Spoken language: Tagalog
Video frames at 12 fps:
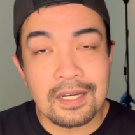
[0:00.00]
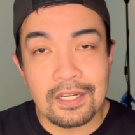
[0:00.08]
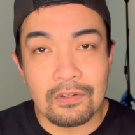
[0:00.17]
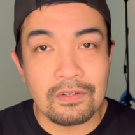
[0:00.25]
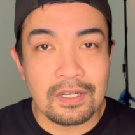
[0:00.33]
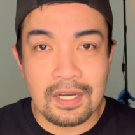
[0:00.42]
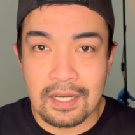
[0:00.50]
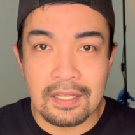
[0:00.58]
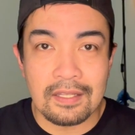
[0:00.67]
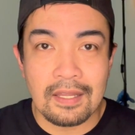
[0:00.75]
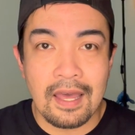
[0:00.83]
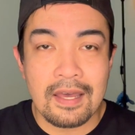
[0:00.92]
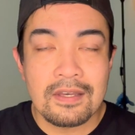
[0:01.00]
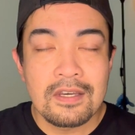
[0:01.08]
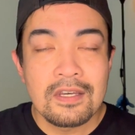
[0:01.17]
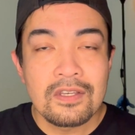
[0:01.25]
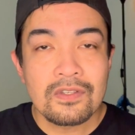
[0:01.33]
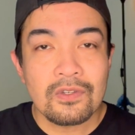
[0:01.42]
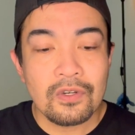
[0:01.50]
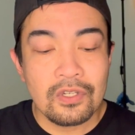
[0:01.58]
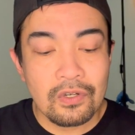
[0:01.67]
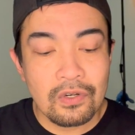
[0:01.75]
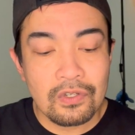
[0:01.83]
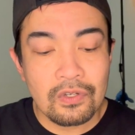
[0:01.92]
ganun kaganda. So,
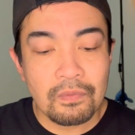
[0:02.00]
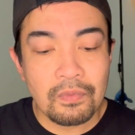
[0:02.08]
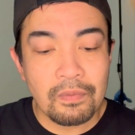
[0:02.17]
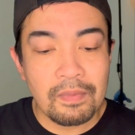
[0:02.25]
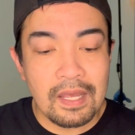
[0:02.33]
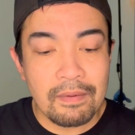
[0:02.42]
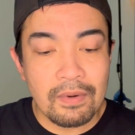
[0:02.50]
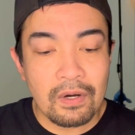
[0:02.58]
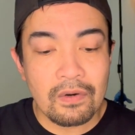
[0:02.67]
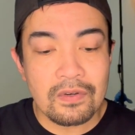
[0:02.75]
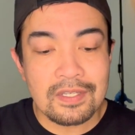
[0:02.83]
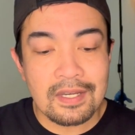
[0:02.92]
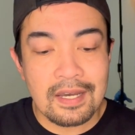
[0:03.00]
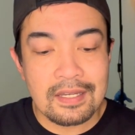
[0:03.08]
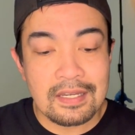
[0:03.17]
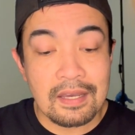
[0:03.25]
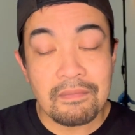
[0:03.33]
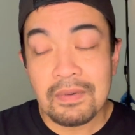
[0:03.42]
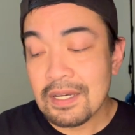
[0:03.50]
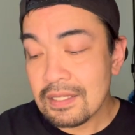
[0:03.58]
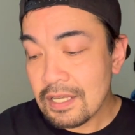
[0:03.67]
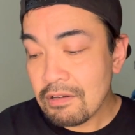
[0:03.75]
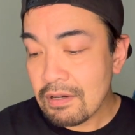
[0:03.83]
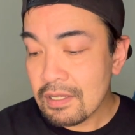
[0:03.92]
yun yung problema ko sa kanya.
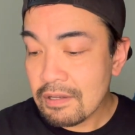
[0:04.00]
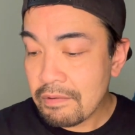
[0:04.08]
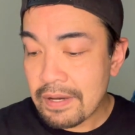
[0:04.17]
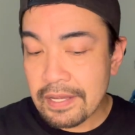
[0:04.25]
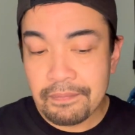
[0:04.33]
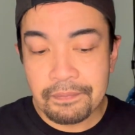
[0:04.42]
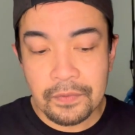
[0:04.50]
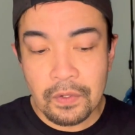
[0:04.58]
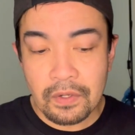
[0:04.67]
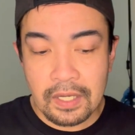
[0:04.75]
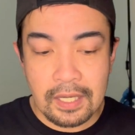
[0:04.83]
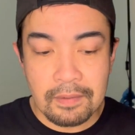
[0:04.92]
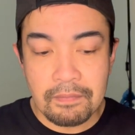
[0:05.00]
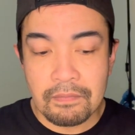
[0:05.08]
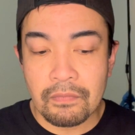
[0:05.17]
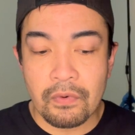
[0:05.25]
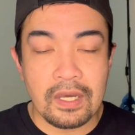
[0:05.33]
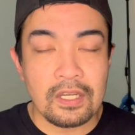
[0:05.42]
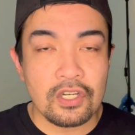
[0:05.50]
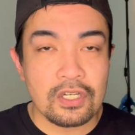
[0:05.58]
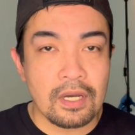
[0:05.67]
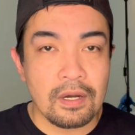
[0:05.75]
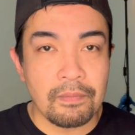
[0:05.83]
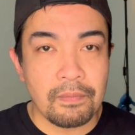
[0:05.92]
Maganda yung katawan, okay, pwede
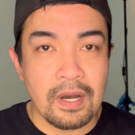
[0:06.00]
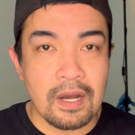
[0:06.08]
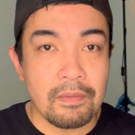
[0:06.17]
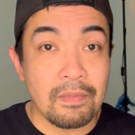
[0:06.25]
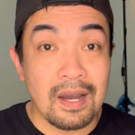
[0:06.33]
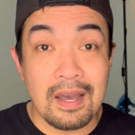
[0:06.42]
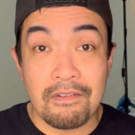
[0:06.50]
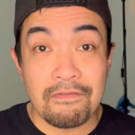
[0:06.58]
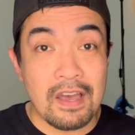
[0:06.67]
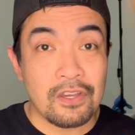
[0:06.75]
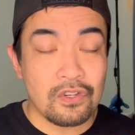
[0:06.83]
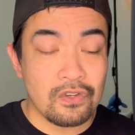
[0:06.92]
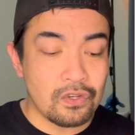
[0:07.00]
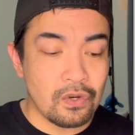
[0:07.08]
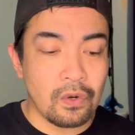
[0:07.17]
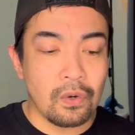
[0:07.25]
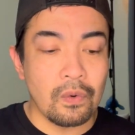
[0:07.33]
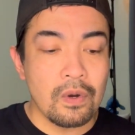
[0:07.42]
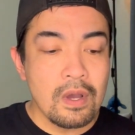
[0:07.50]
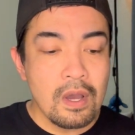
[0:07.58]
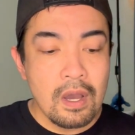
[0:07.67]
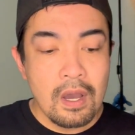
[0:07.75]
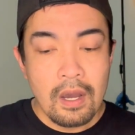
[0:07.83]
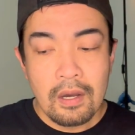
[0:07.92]
siyang pang mga fashion show,
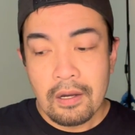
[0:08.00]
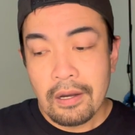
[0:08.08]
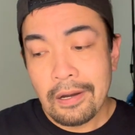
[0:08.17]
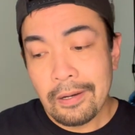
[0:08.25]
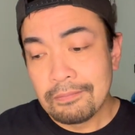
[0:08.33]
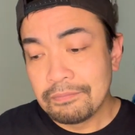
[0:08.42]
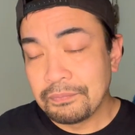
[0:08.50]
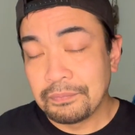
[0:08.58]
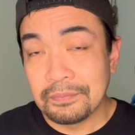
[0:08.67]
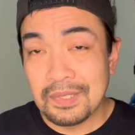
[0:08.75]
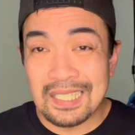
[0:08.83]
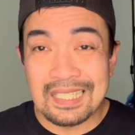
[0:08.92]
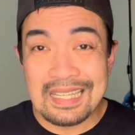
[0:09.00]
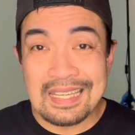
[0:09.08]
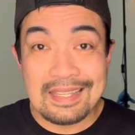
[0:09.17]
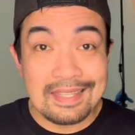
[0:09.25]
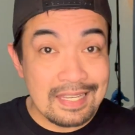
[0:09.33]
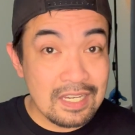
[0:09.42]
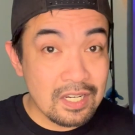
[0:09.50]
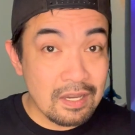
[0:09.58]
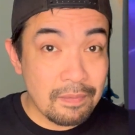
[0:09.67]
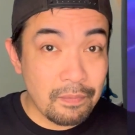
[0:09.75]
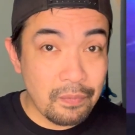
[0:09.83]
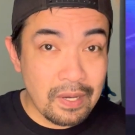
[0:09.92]
um, but hindi
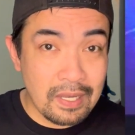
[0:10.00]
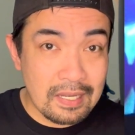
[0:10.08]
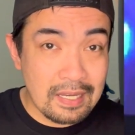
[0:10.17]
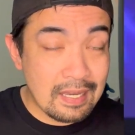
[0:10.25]
siya pwedeng